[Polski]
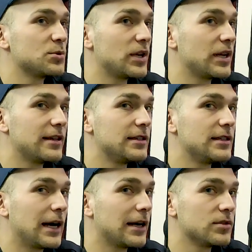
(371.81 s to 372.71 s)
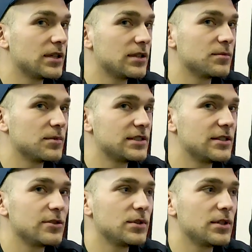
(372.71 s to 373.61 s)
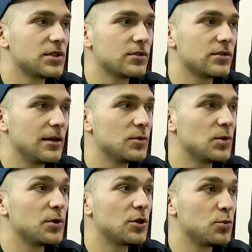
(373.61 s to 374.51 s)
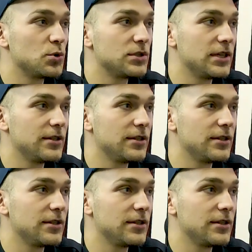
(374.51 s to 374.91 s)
że ja go na tym castingu nie przekonałem, dopiero mhm. później.